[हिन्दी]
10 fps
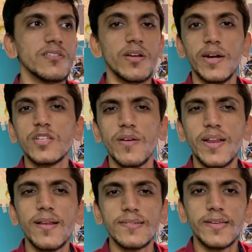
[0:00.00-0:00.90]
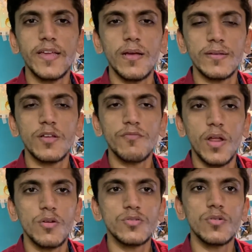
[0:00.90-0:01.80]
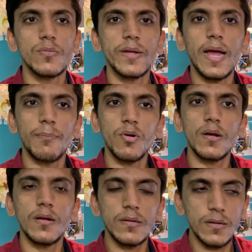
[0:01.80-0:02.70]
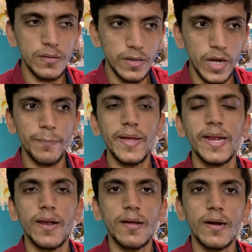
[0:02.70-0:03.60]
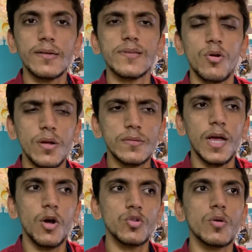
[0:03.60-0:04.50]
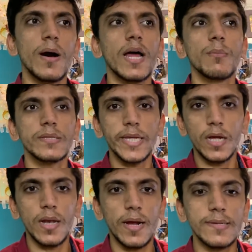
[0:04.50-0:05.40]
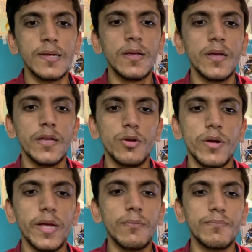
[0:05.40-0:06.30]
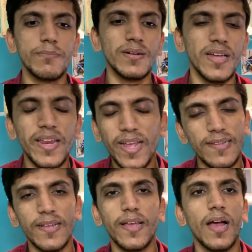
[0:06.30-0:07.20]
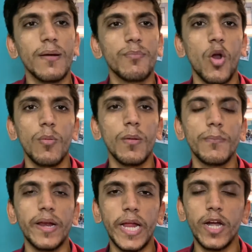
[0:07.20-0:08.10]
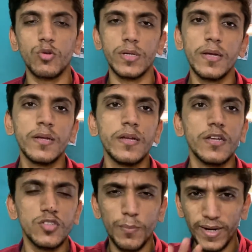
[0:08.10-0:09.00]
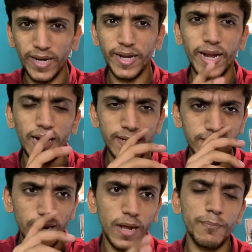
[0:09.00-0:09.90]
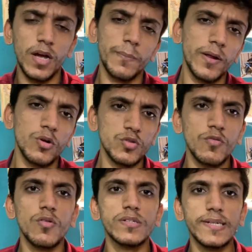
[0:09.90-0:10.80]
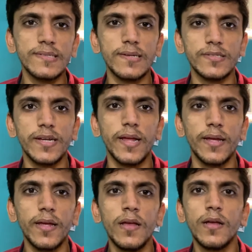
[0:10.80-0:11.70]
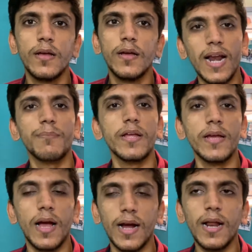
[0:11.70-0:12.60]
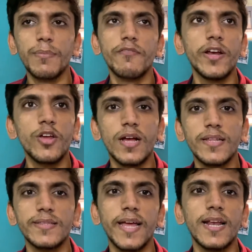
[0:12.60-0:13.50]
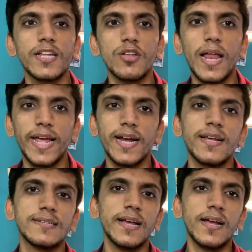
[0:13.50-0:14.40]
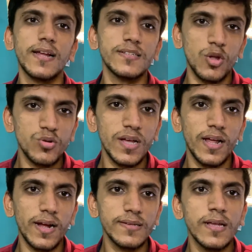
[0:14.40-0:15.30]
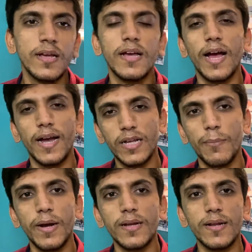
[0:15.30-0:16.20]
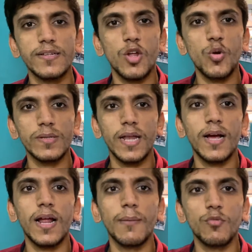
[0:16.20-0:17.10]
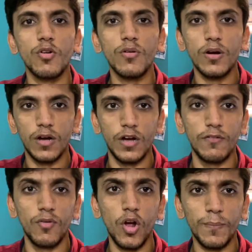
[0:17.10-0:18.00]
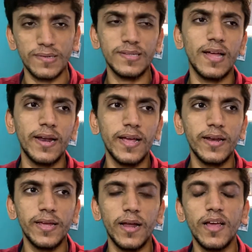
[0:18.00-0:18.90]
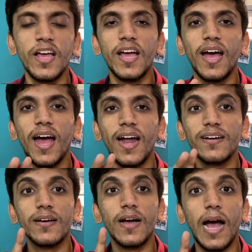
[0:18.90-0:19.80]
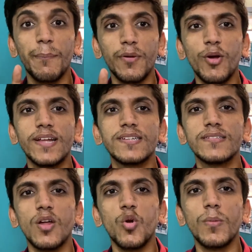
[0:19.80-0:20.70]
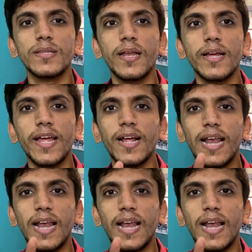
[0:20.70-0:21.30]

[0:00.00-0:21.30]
सो इट इज़ वेरी रिस्की एज ऑफ नाउ सो अभी आप लोग घर पे ही रहना अगर ज़रूरत ना हो तो बाहर मत निकलना गाइज़ क्योंकि पता नहीं कैसे क्या प्रॉब्लम क्रिएट हो जाए सो so बेटर है कि एटलीस्ट अगर आप घर पे रहो तो वो चीज़ अच्छी रहेगी अगर आपने अगर आपने वीडियो यहाँ तक देख लिया तो लाइक या डिसलाइक करके ज़रूर जाना गाइज एंड कमेंट करके ज़रूर बताना अगर आपको ब्लॉग पसंद आ रहे हैं या नहीं आ रहे एंड आप मेरे को एक चीज़ ज़रूर बताना कि